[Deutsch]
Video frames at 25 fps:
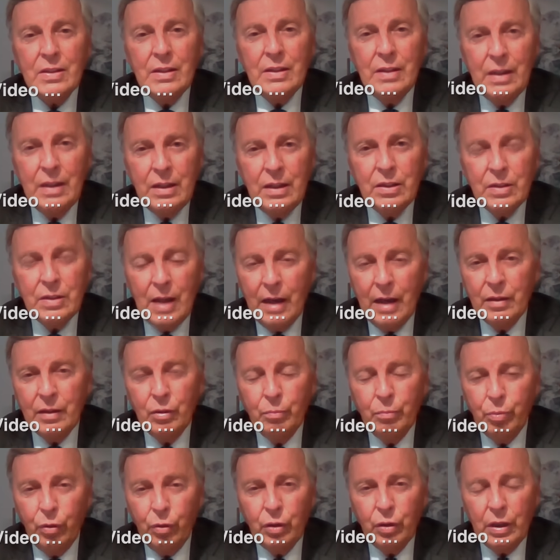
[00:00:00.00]
nicht eine
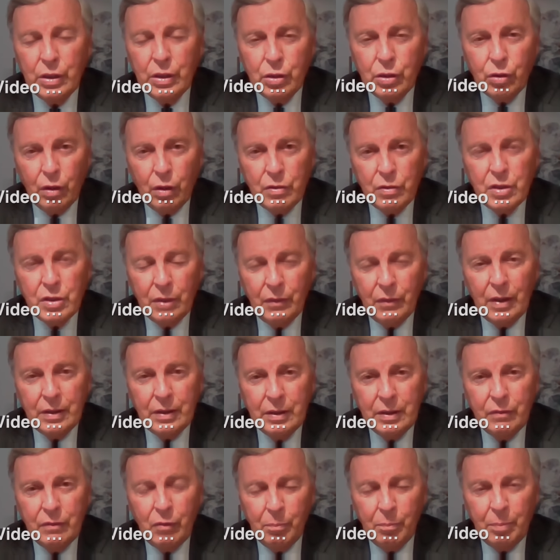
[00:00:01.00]

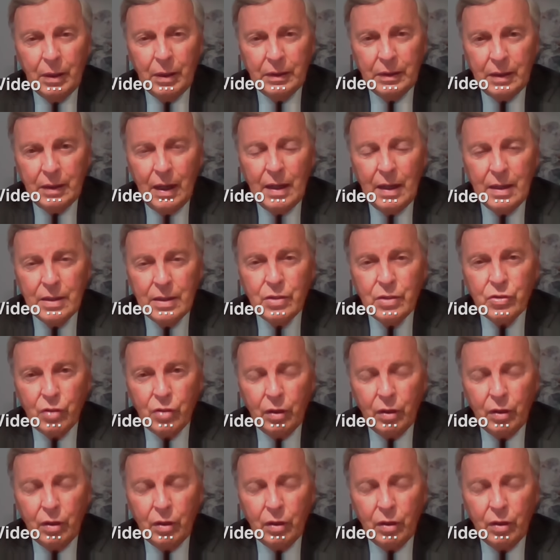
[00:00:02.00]
bürgerlich-konservative Partei ist,